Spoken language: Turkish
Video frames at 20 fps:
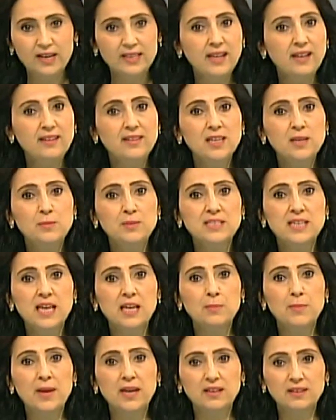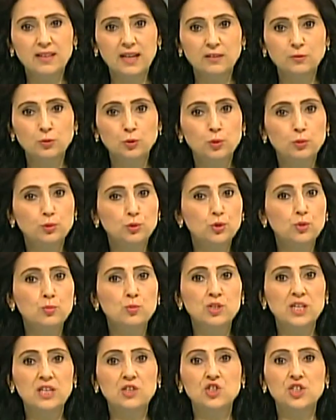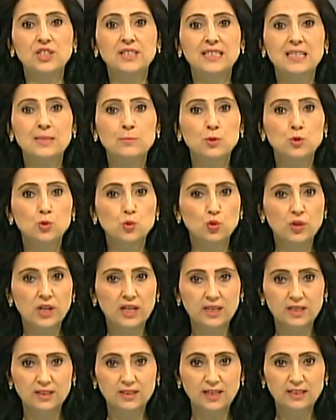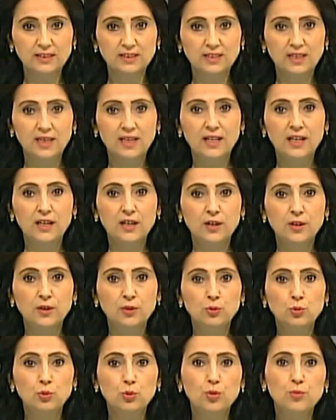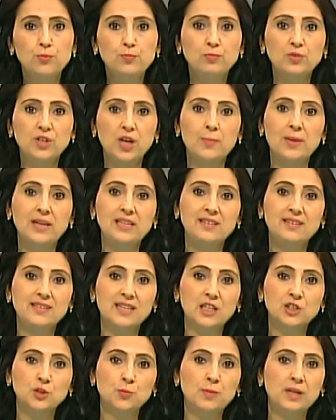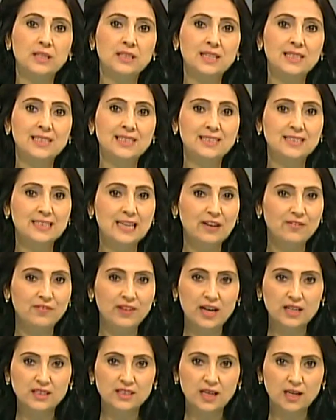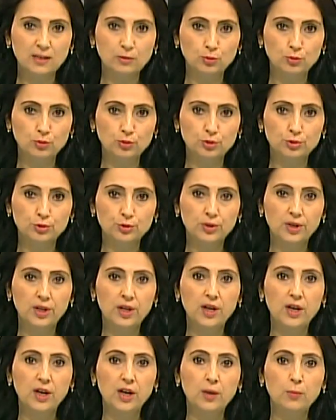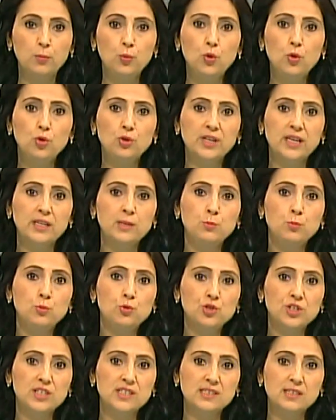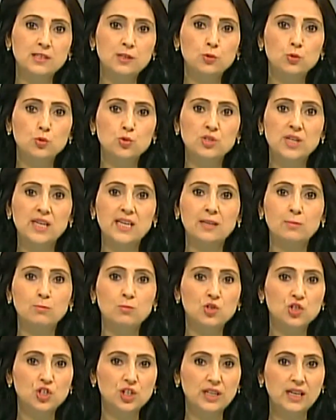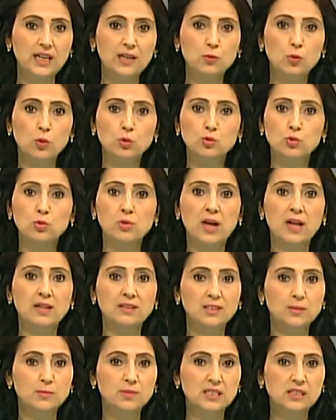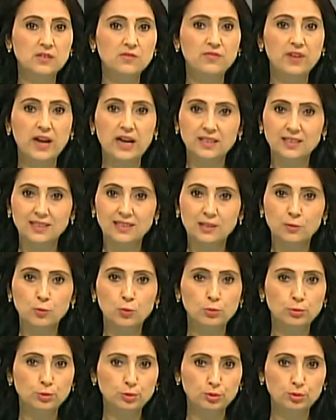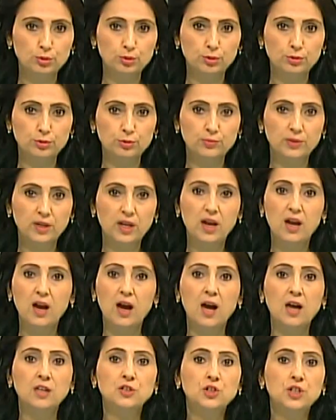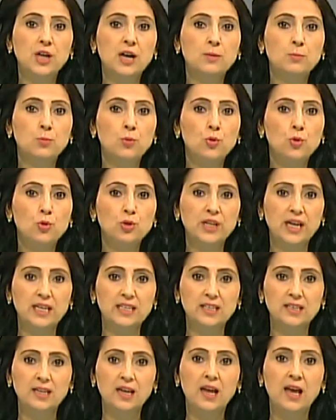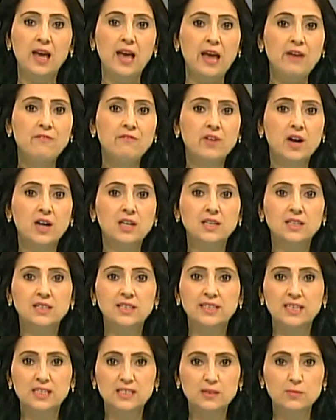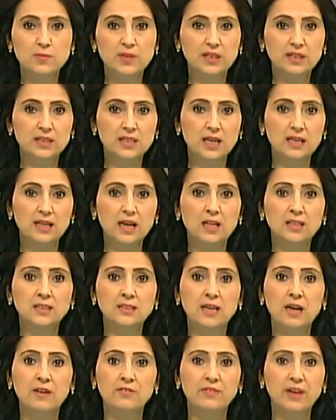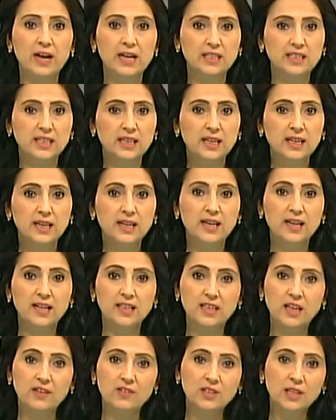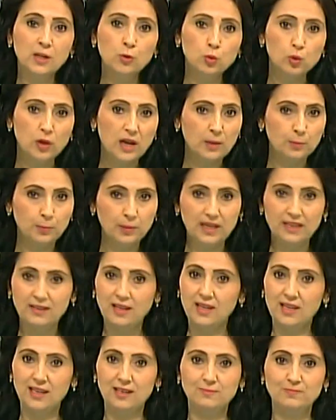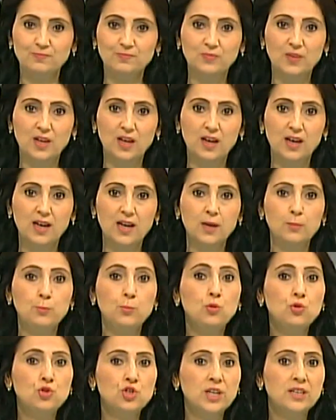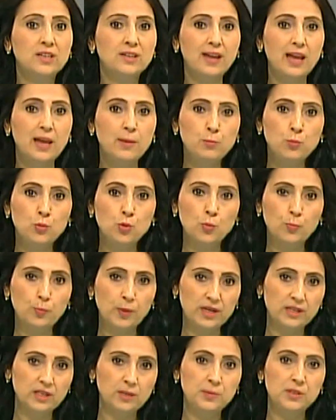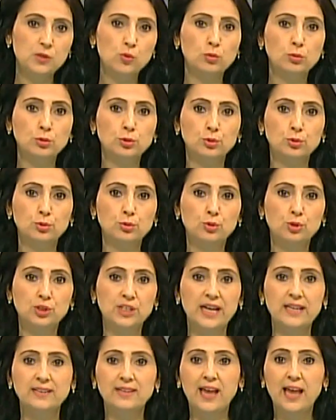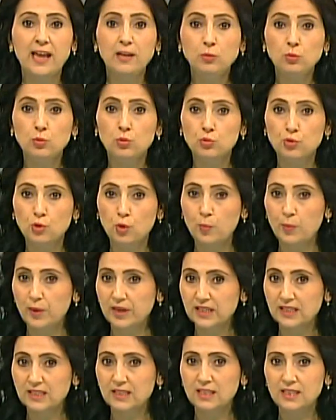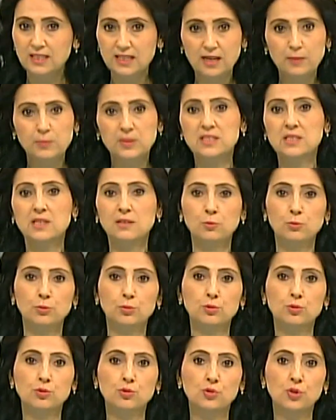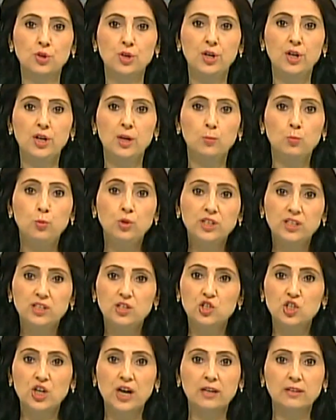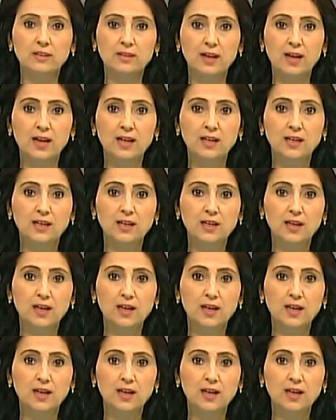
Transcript: yediğimiz ekmekten çocuğumuza içirdiğimiz süte kadar tüm temel ihtiyaç maddelerinden vergi alınıyor. Bu ülkenin bütçesinin %70'ini yoksul halkımızın vergileri oluşturuyor. Ancak bu ülkenin en varlıklı kesimlerinden alınan vergi devede kulak bile değil. Bütçenin en büyük payını biz oluştururken en düşük payını yine biz alıyoruz. Bu gidişata